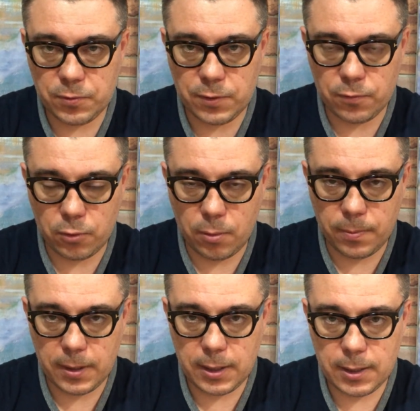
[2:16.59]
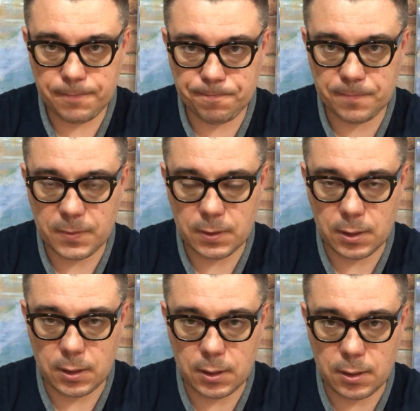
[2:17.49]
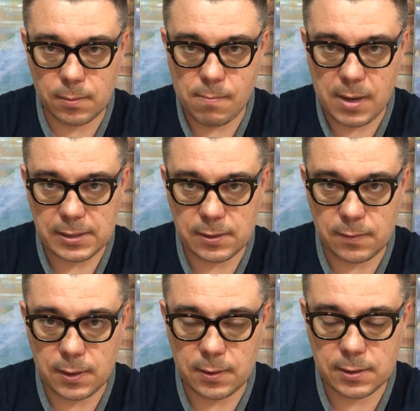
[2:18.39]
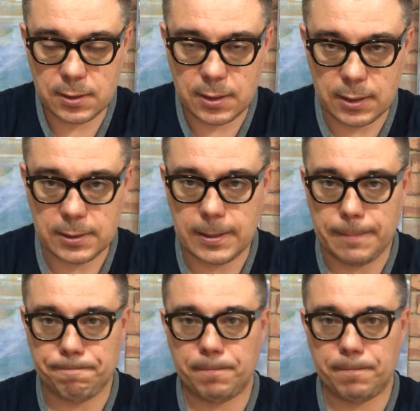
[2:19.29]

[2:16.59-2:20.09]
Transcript: в Симферополе э, массово садятся